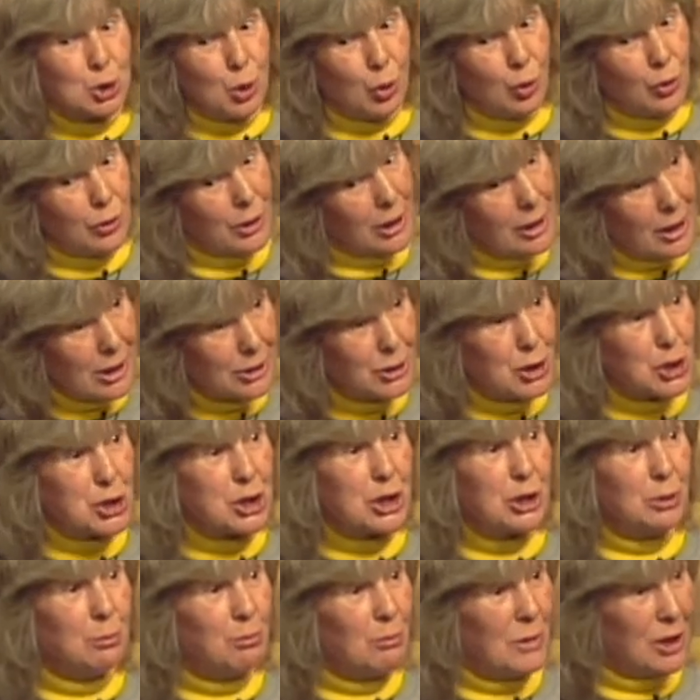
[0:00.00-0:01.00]
что
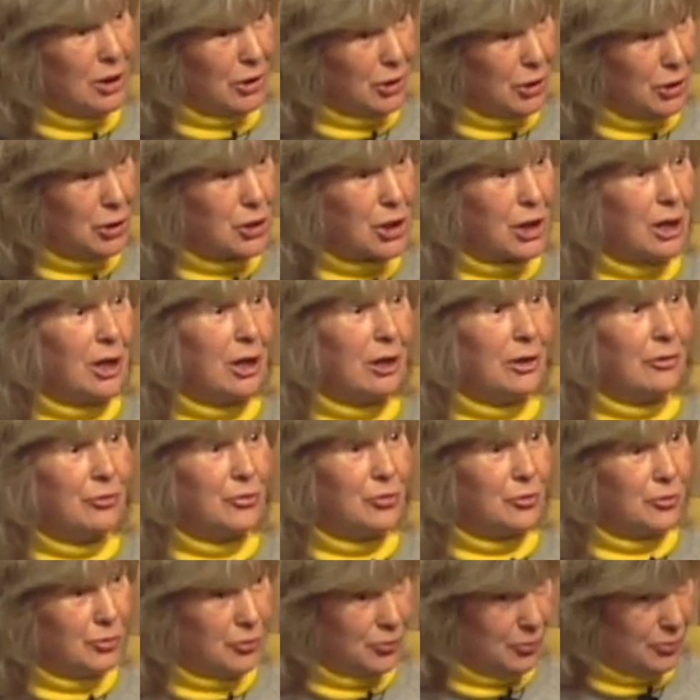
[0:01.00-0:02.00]
рядышком мы играли
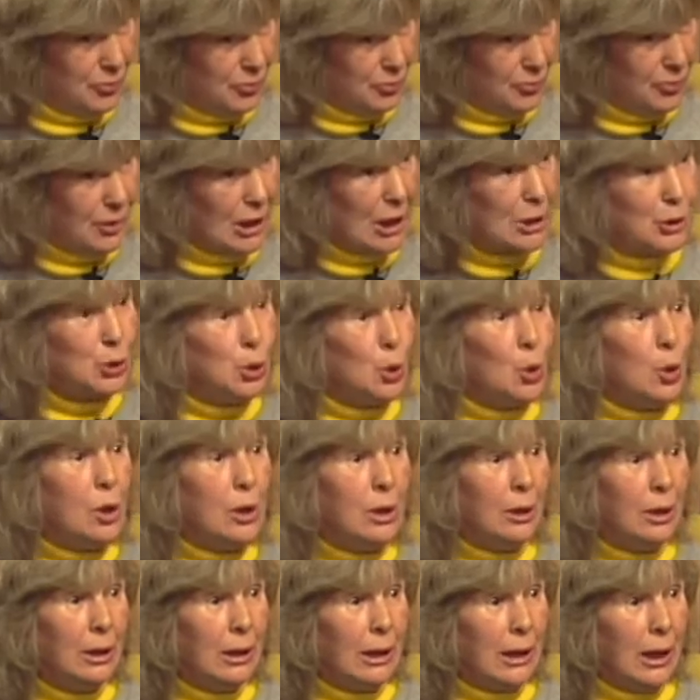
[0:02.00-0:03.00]
в, в
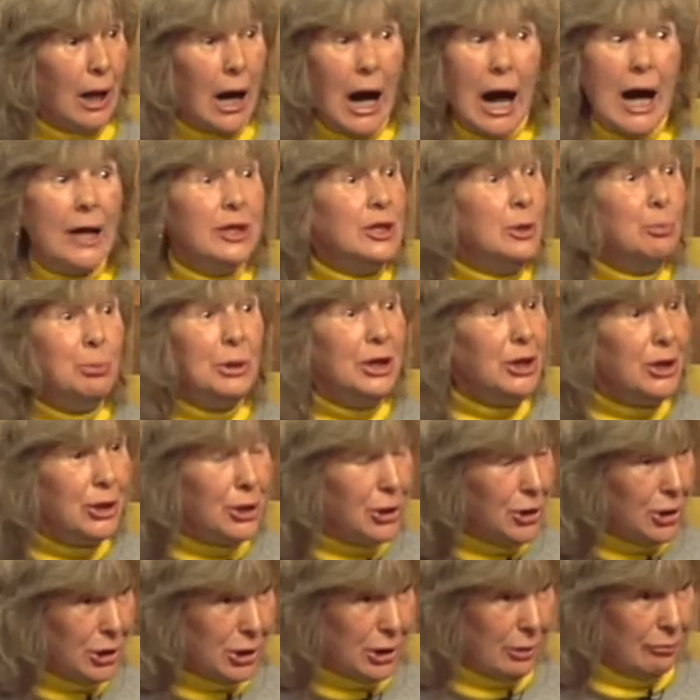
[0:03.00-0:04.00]
лото, mm-hmm. они
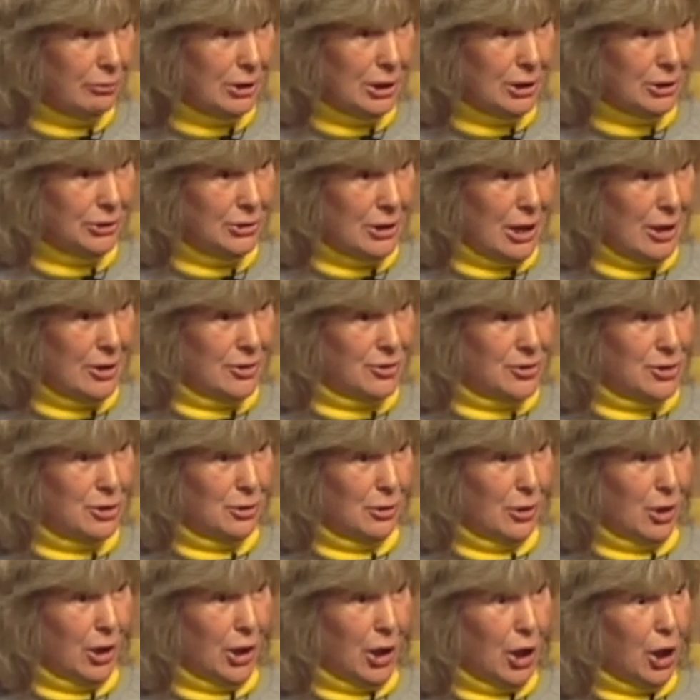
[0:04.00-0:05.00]
перекрикивали нас.
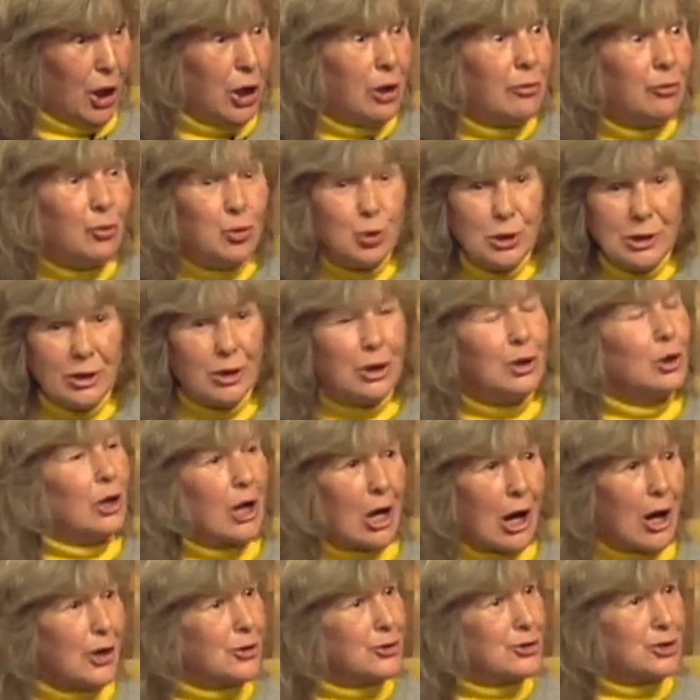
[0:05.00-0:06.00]
И у
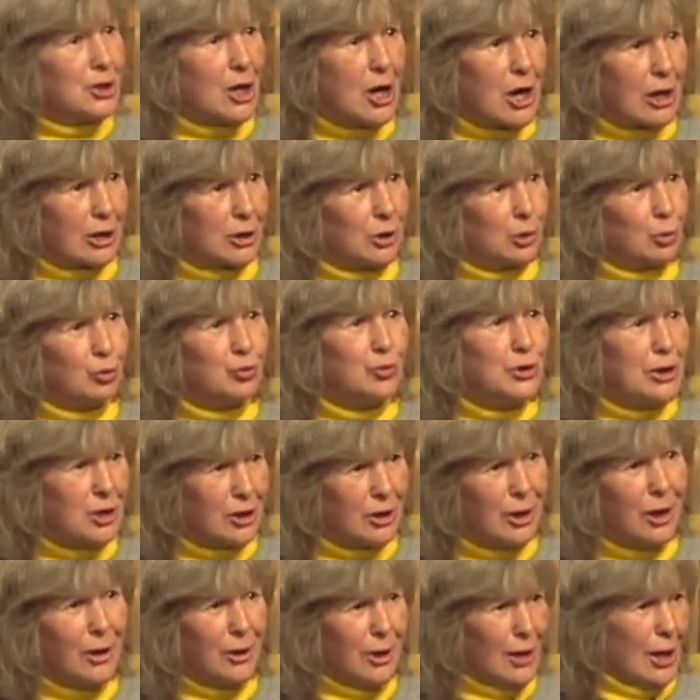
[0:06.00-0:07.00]
них азарт, у
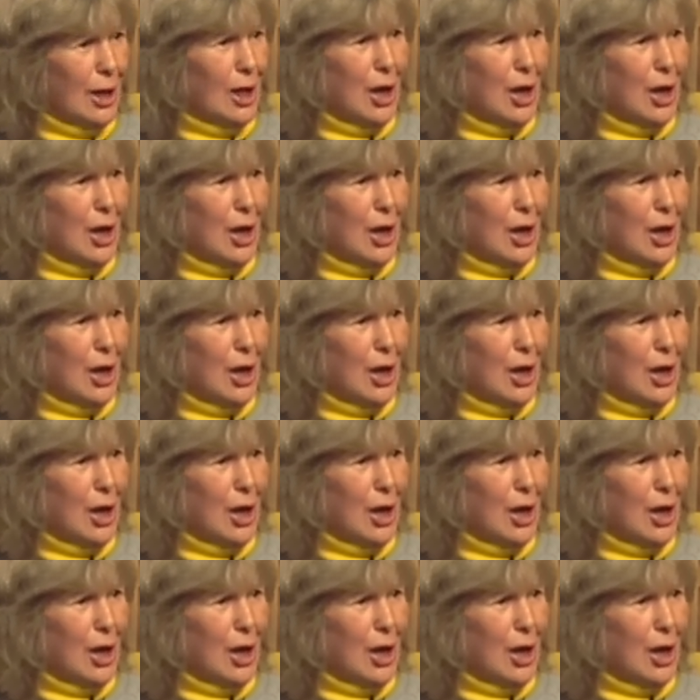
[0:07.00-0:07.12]
них